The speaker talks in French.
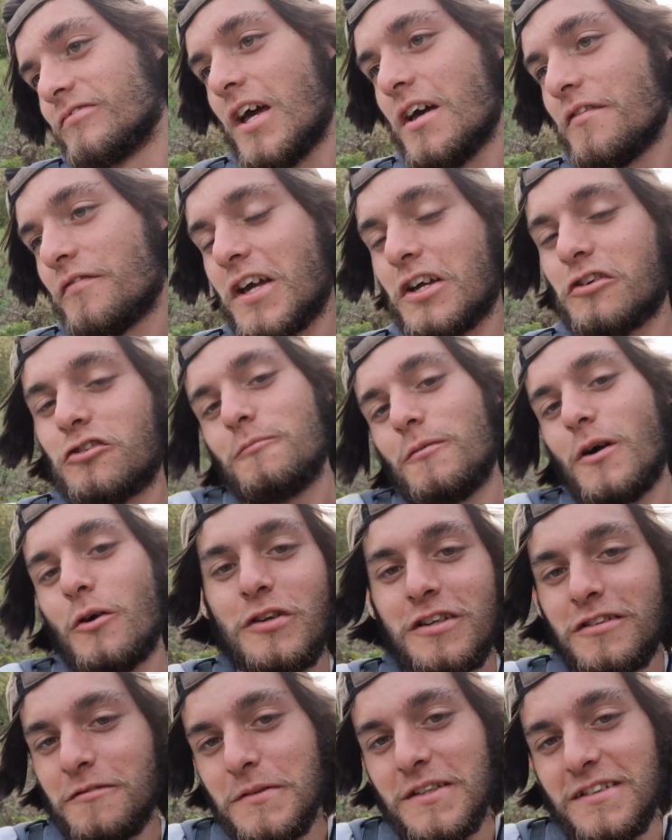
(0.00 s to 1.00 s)
eh, frère je suis pas
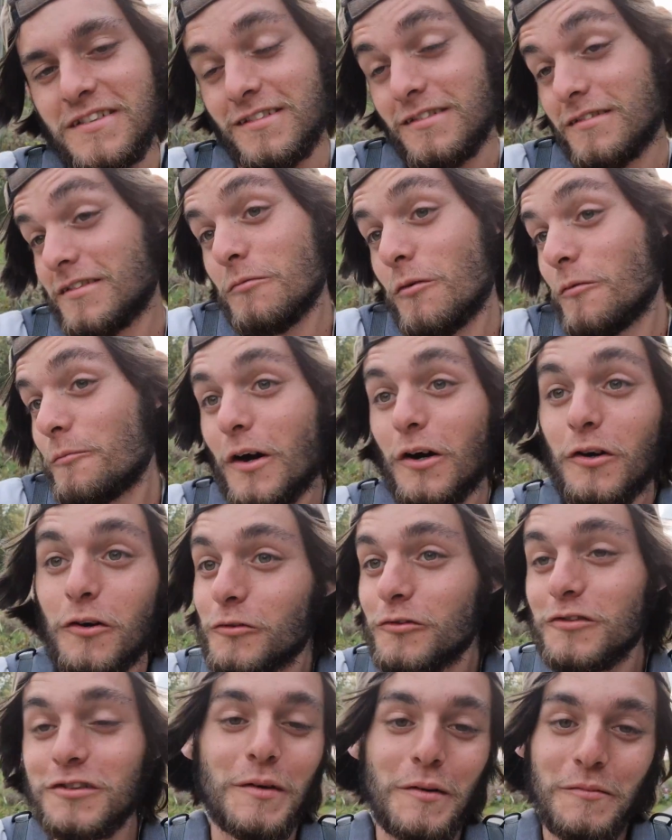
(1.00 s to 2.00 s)
Will Smith, ils m'ont pas
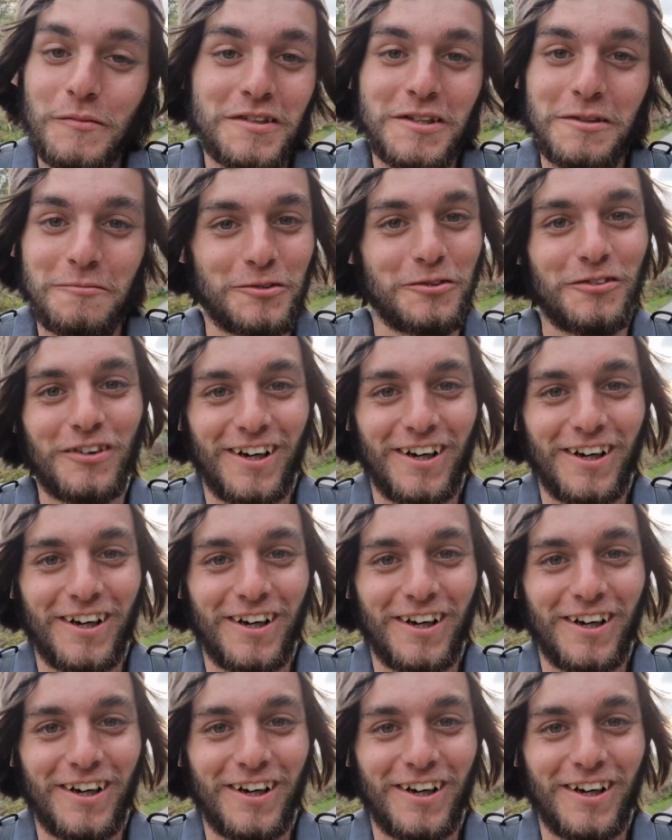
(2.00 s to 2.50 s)
reconnu, c'est pas possible tu